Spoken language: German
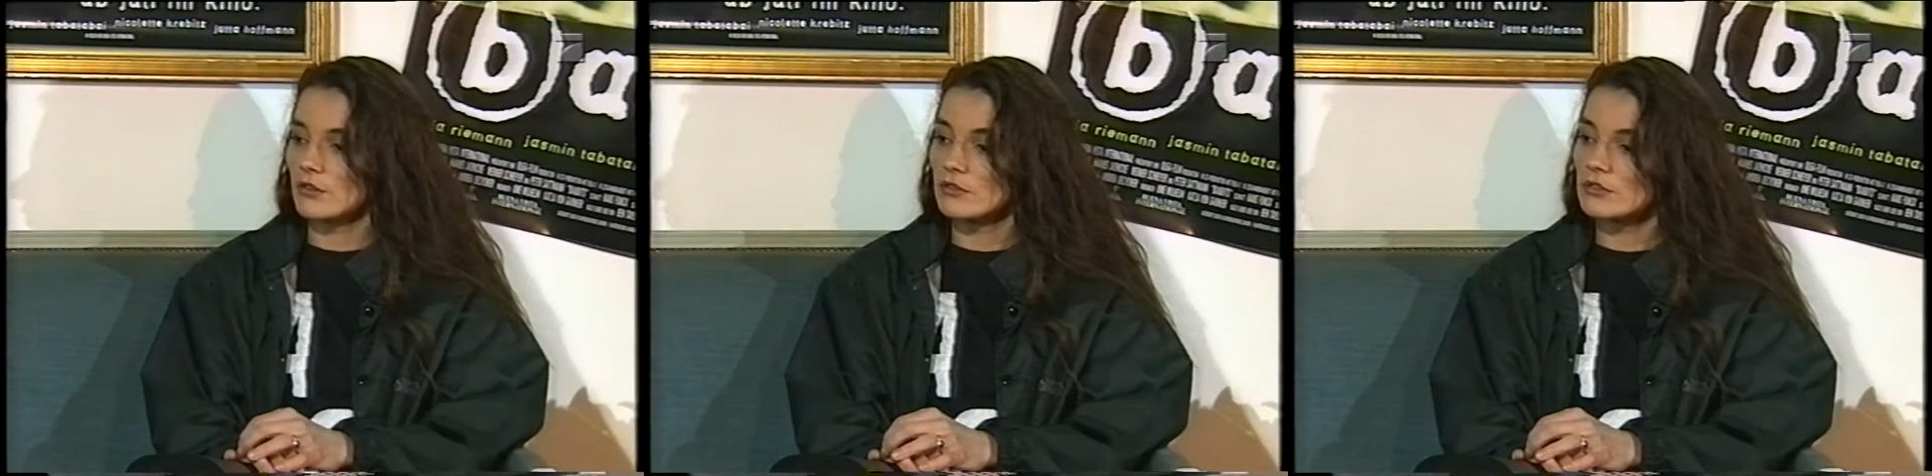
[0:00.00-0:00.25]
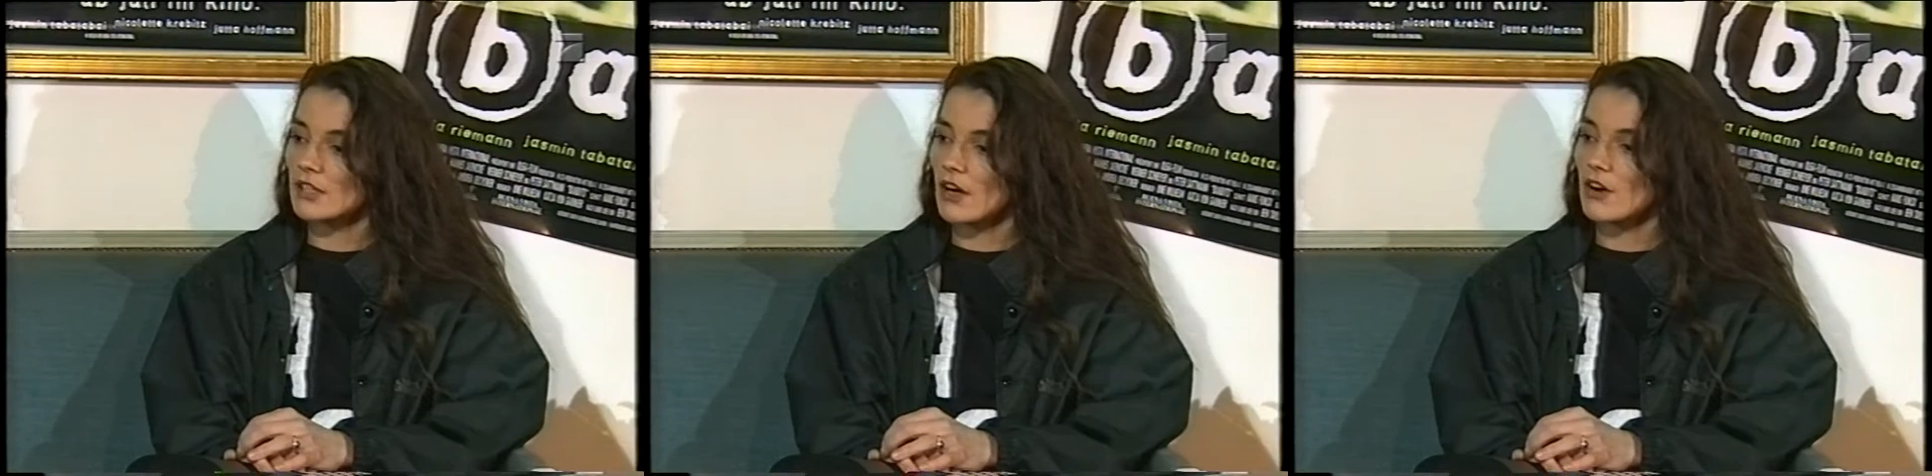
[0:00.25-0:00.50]

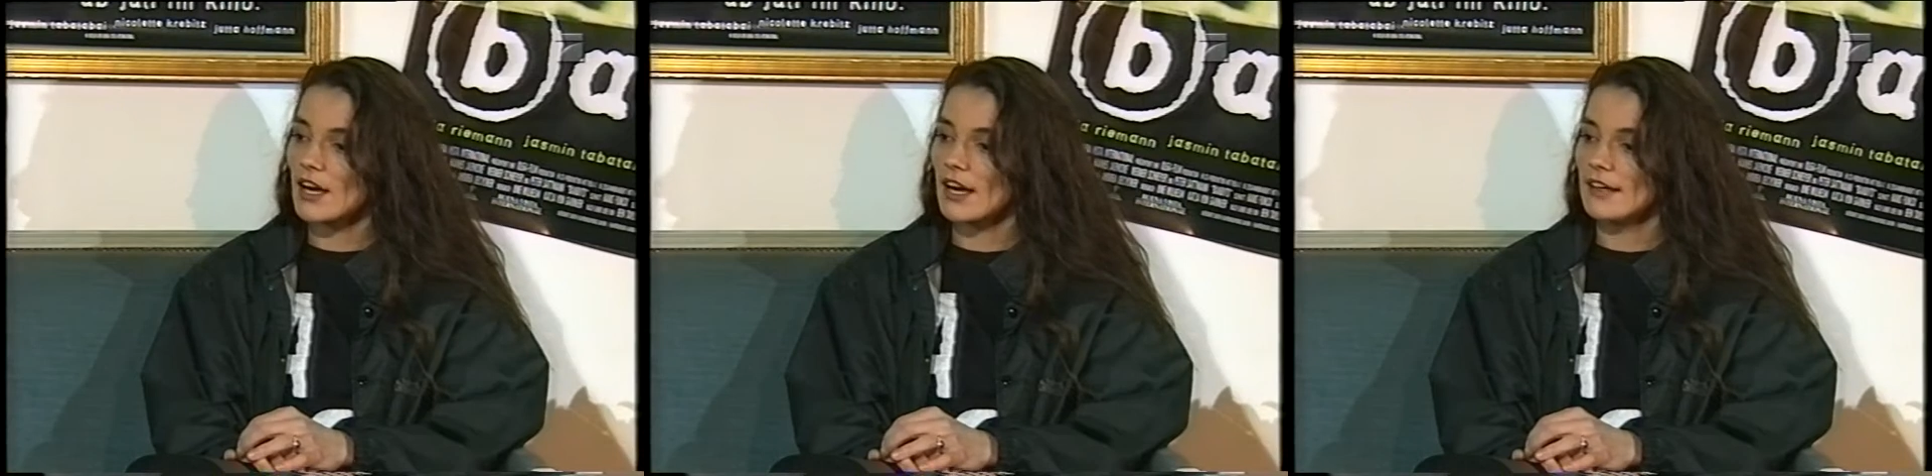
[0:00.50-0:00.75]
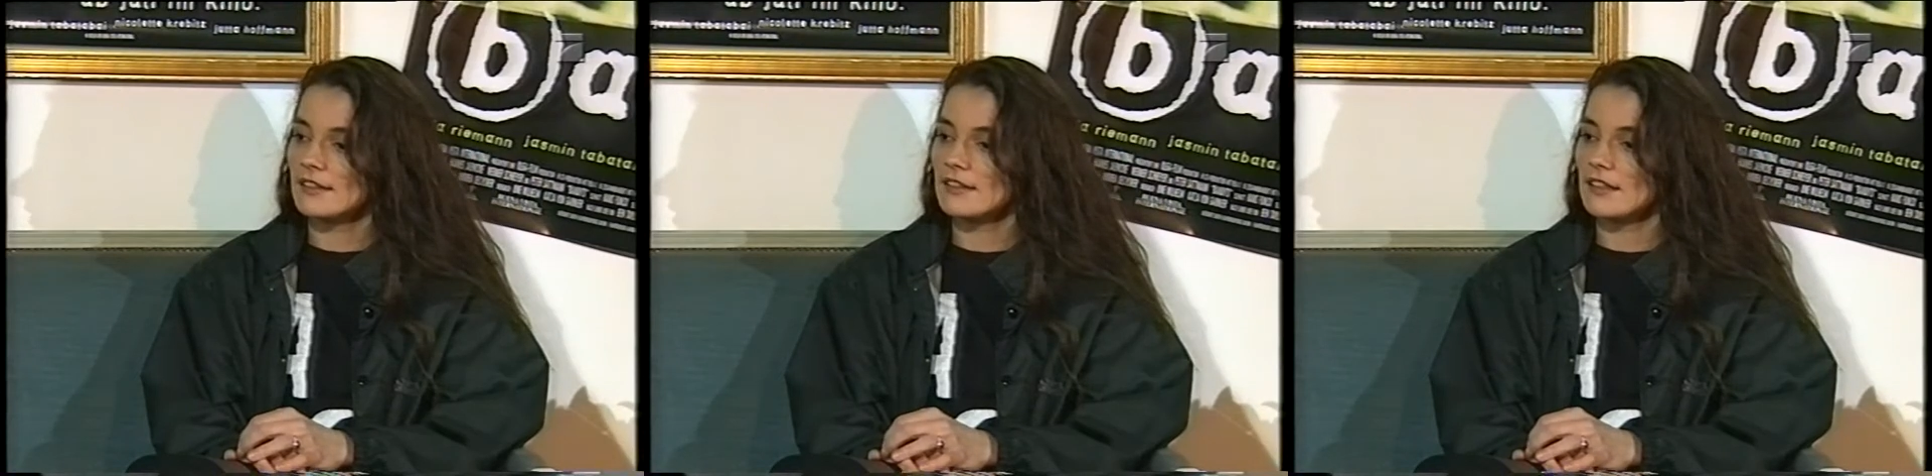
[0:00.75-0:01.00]
und auch
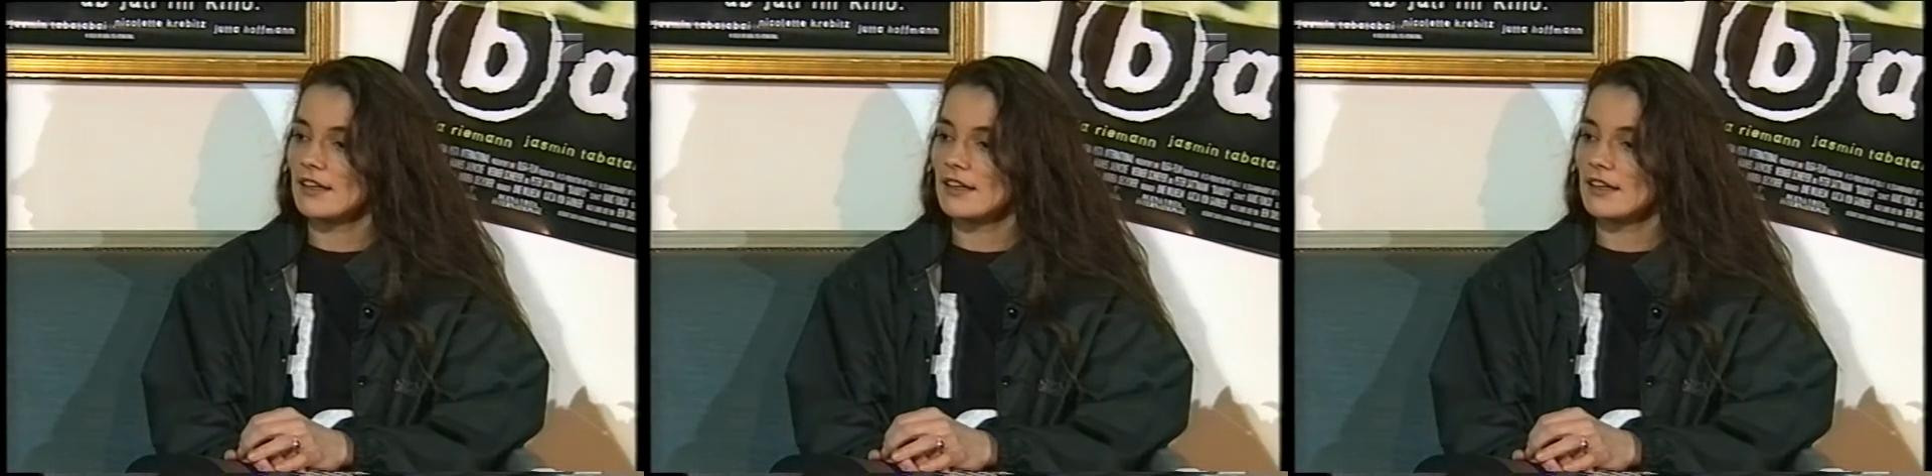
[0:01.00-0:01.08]
keinen,